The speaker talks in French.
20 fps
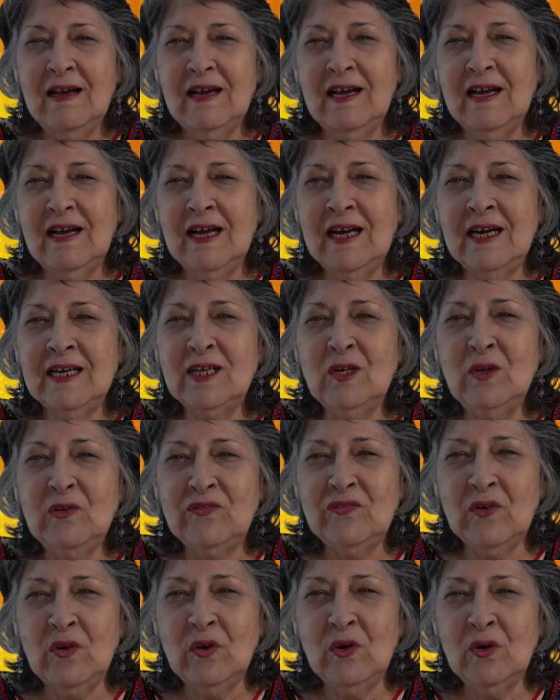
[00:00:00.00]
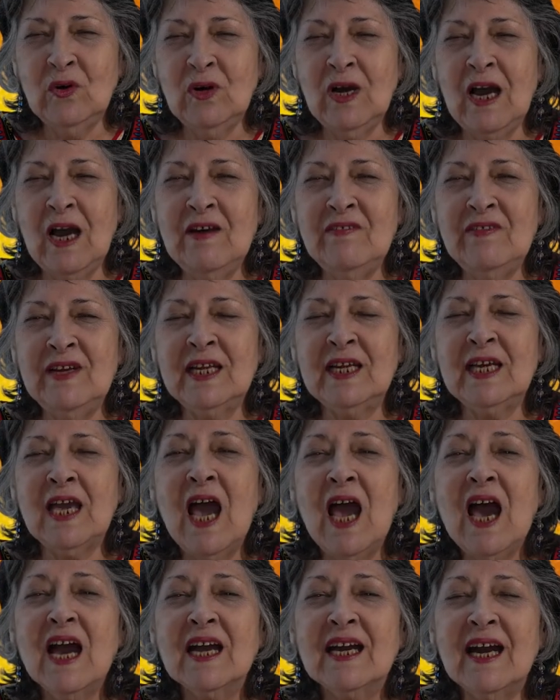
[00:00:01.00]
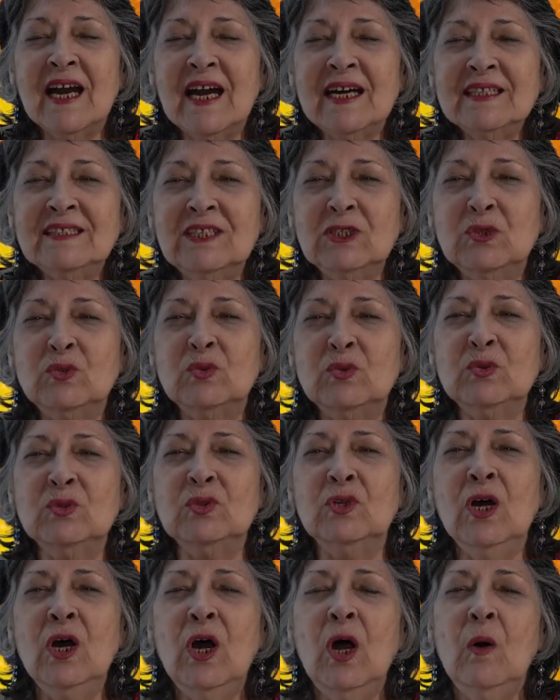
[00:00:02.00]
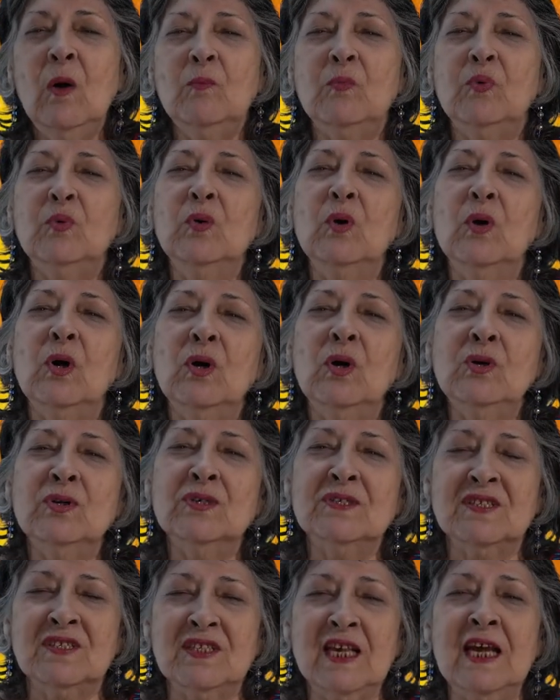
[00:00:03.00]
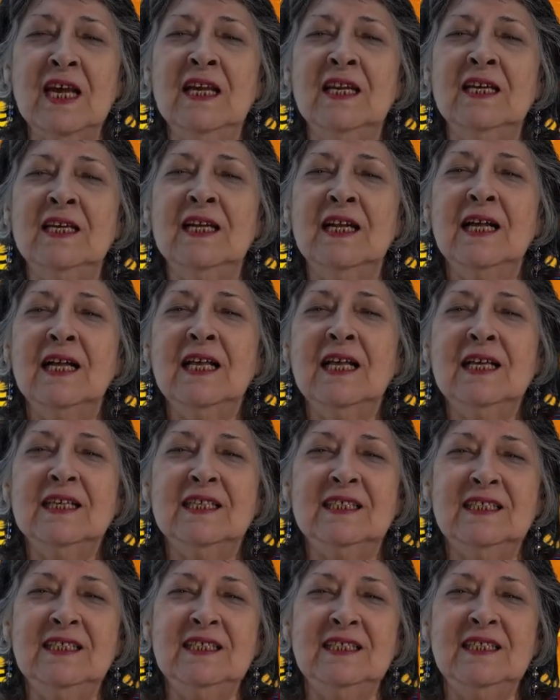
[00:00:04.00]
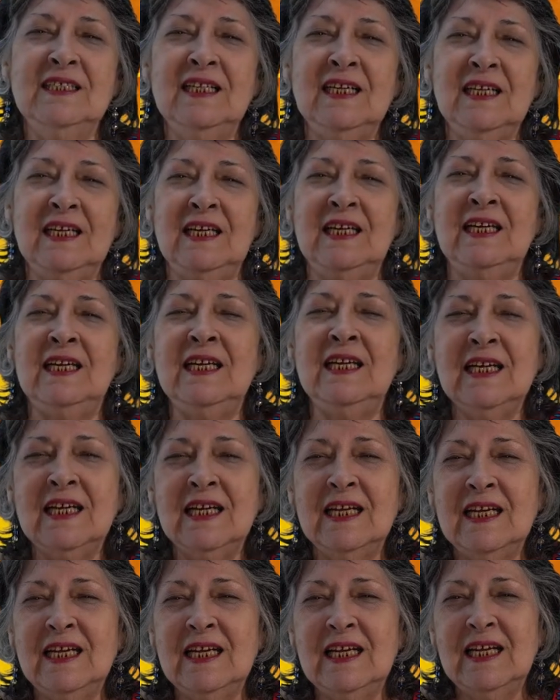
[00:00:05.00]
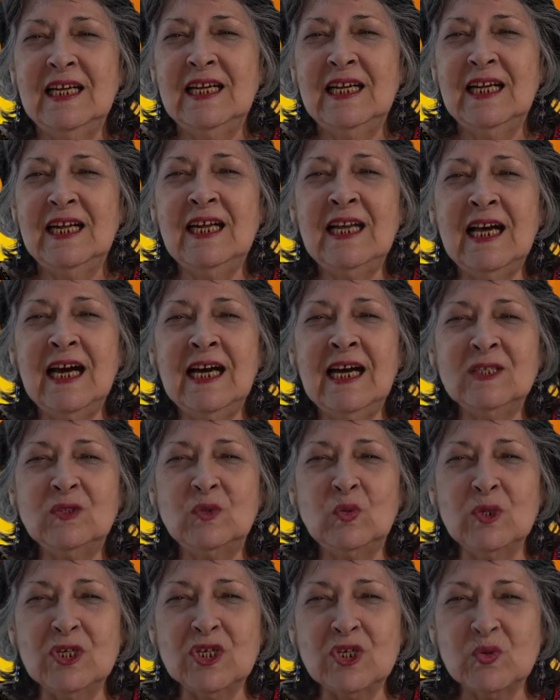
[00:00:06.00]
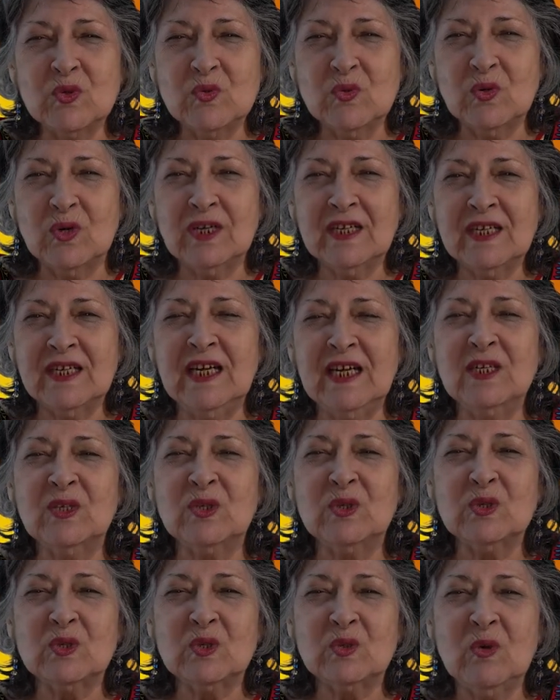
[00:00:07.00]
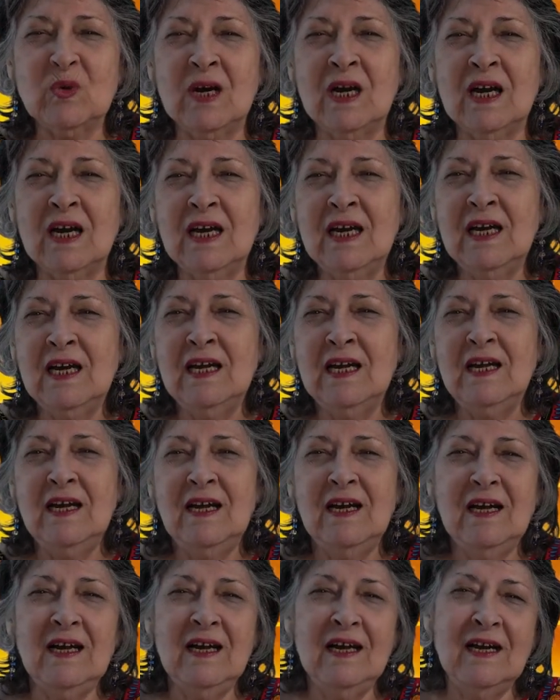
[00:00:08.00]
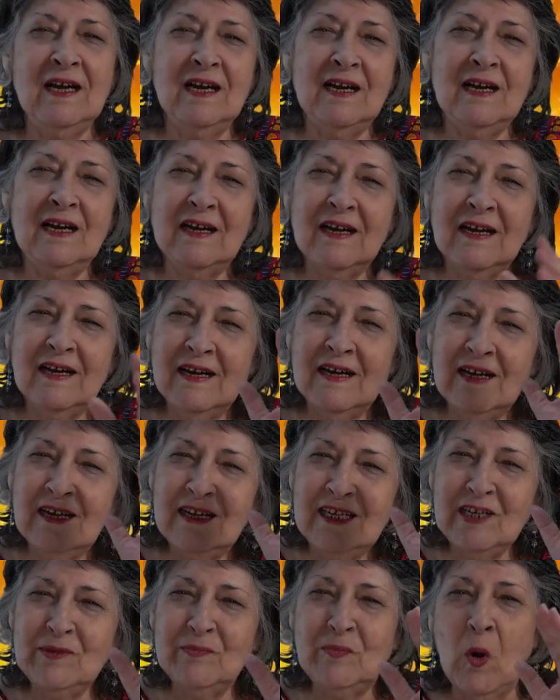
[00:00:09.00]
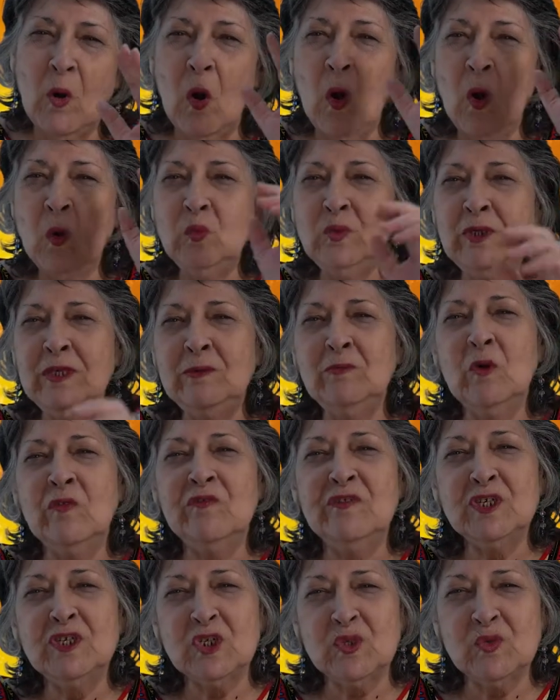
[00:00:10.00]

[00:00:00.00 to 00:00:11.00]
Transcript: car ils le font avec gratitude pour euh, celle qui est là tous les jours, quel que soit euh, les bons ou les mauvais